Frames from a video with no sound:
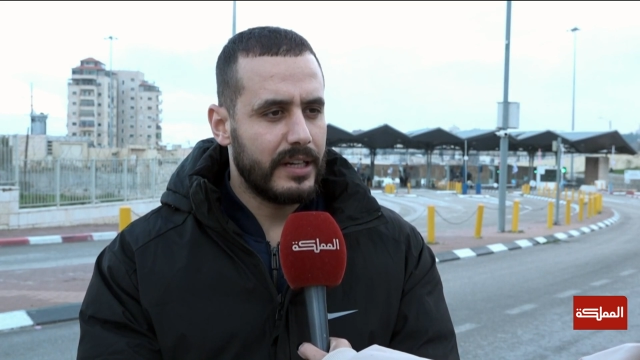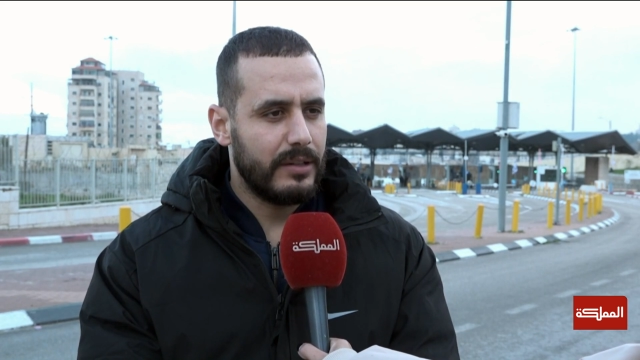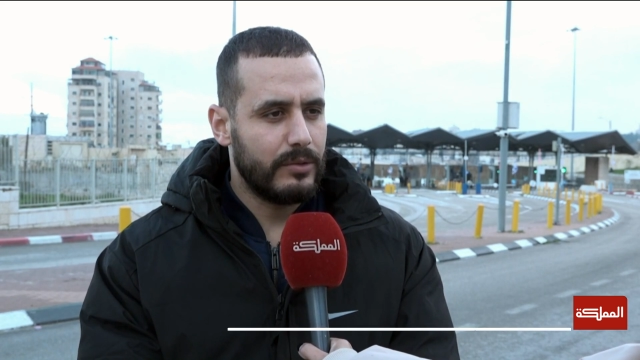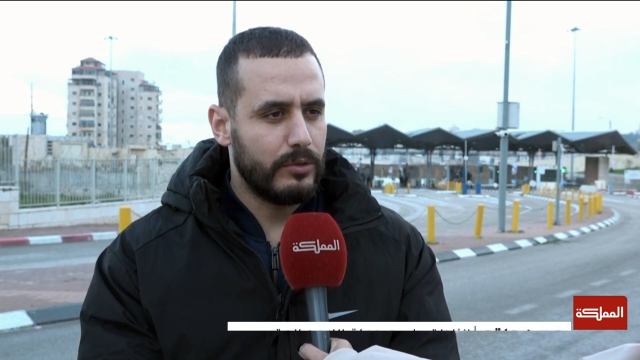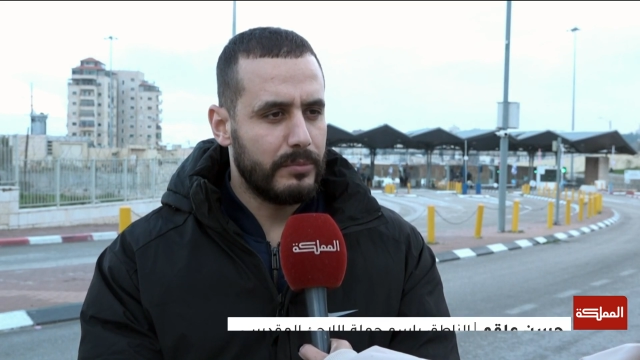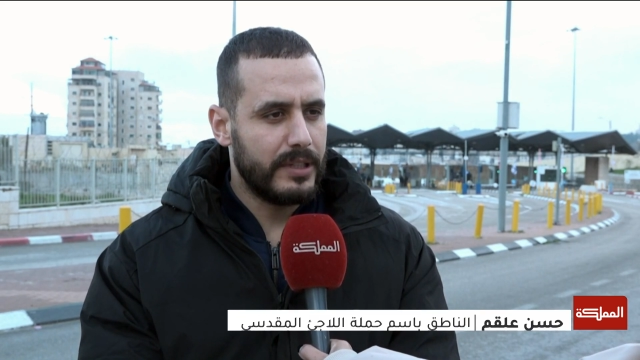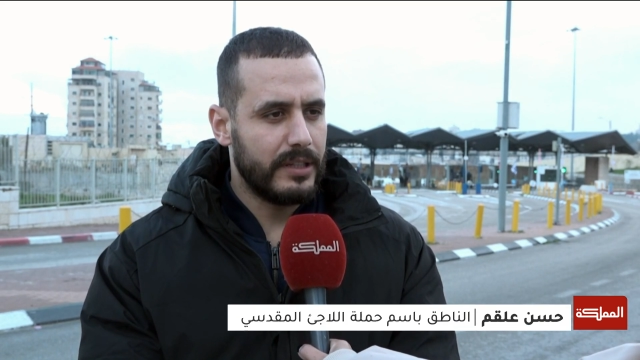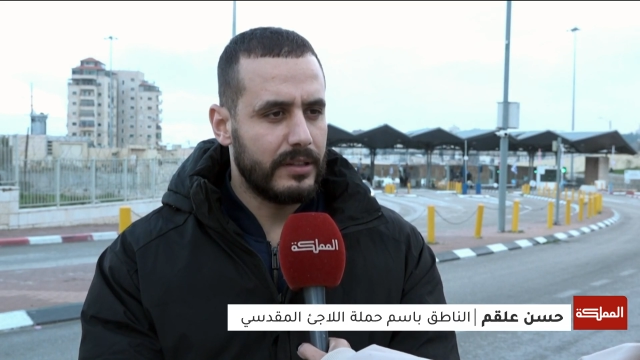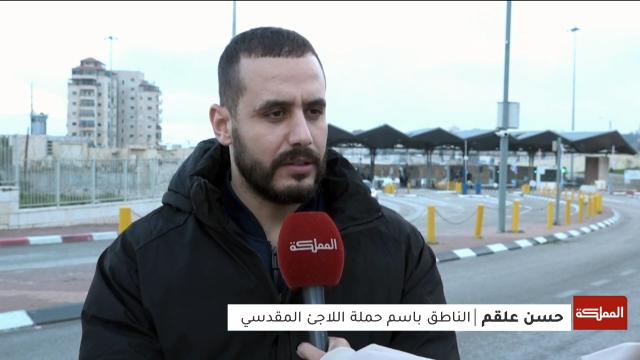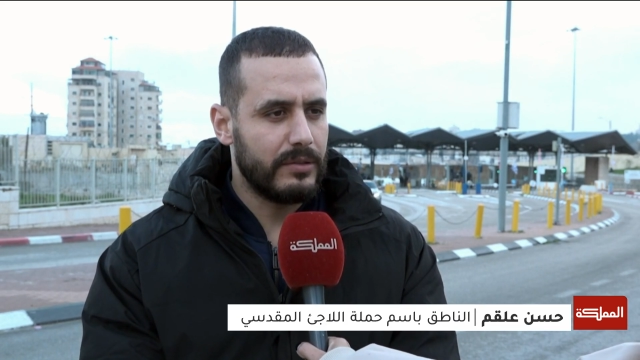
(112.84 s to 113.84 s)
داخل حدود
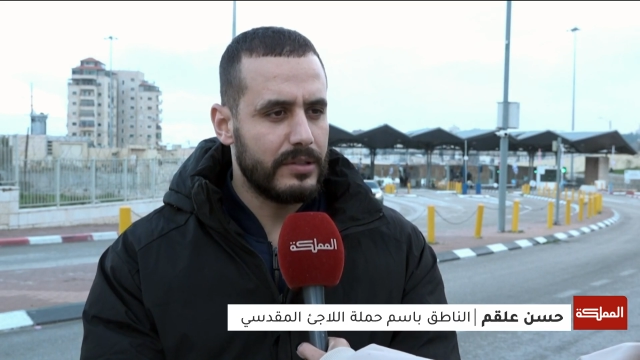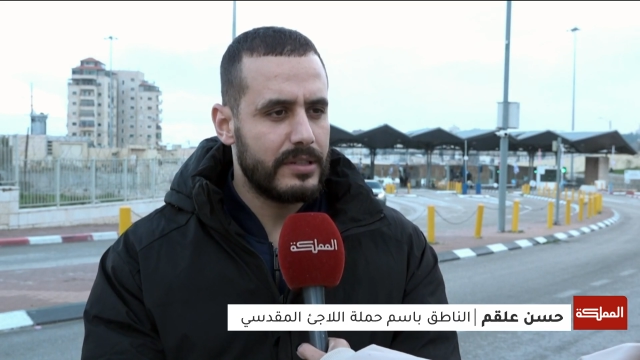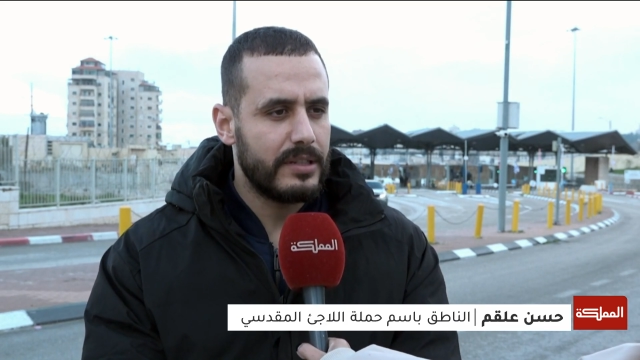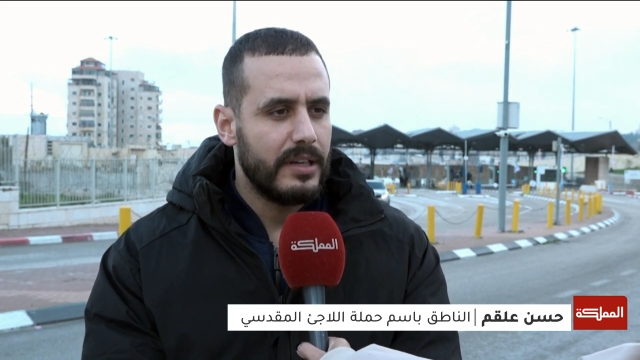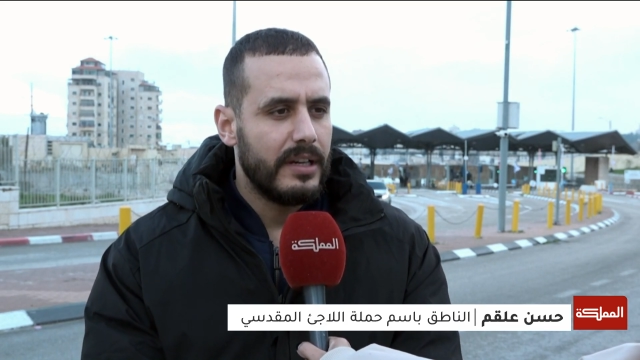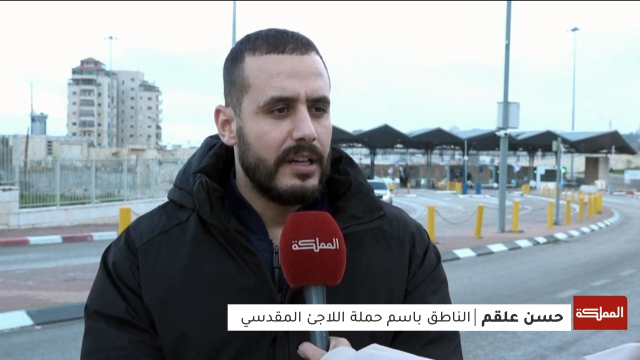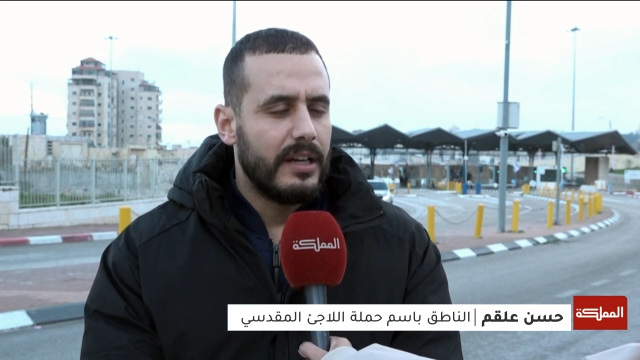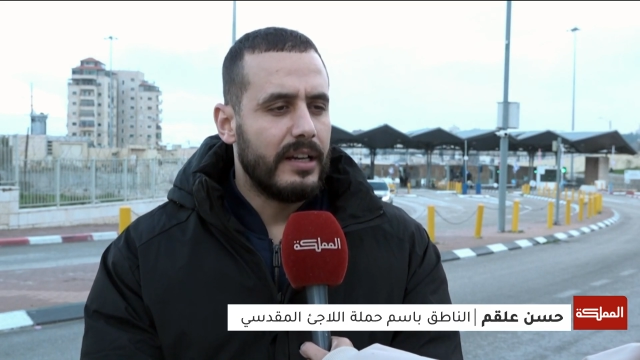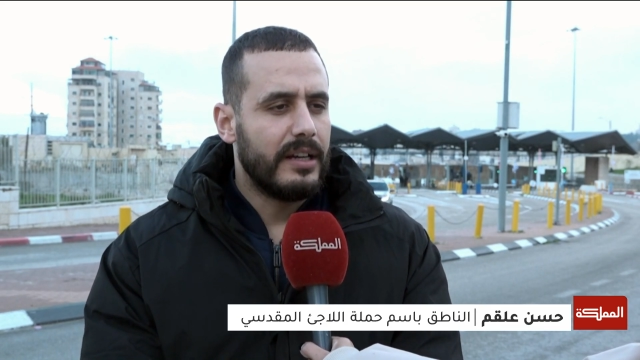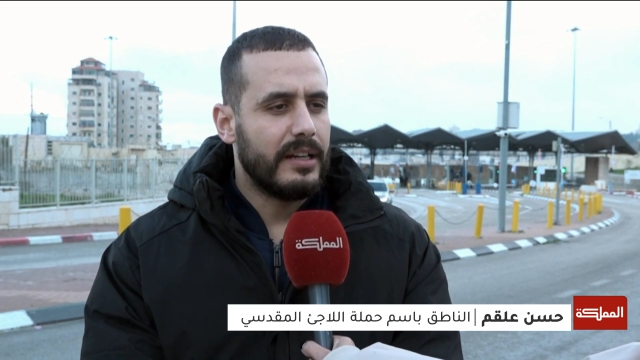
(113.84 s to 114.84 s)
مدينة القدس
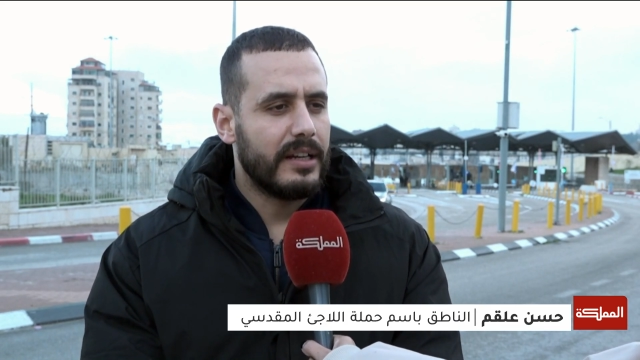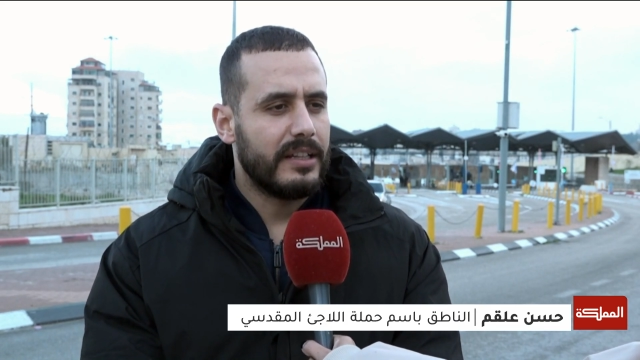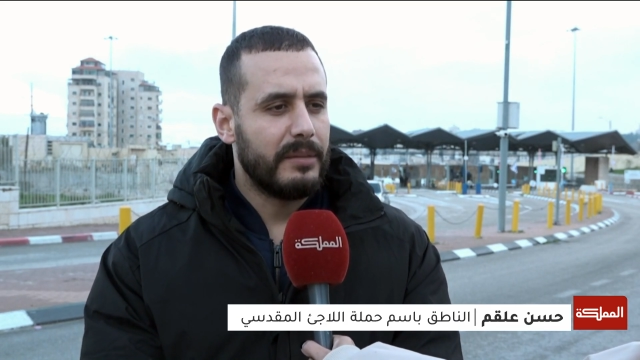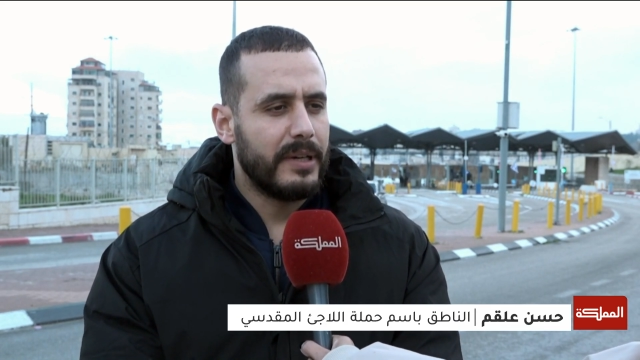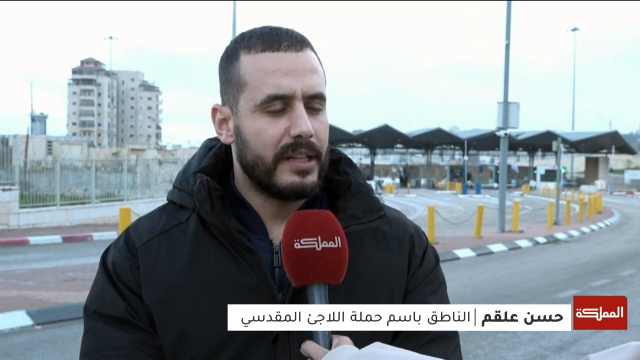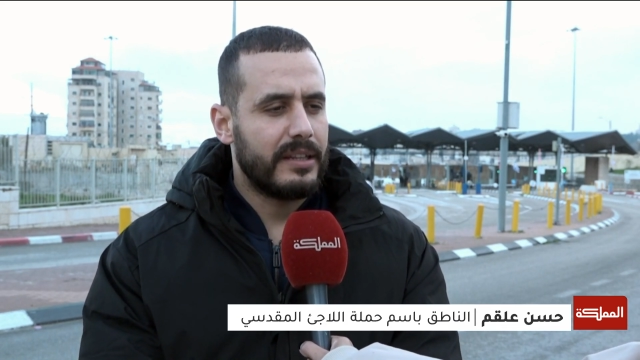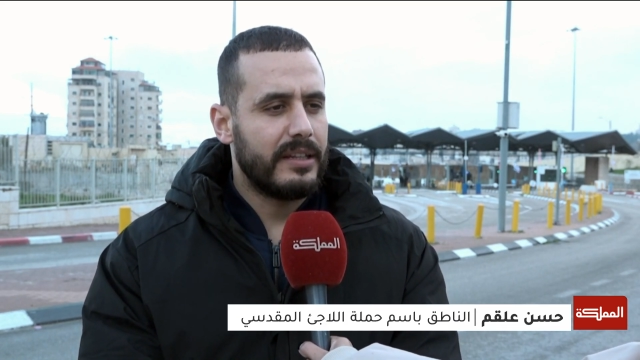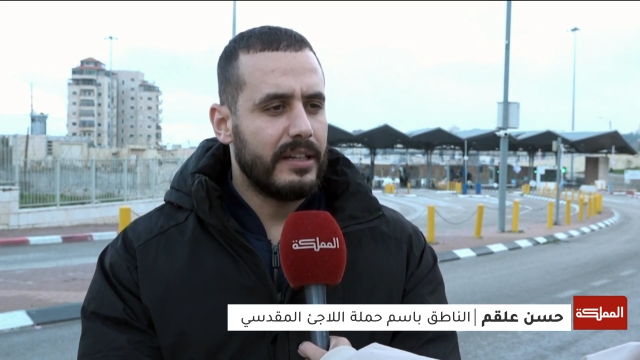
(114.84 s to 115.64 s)
الخدمات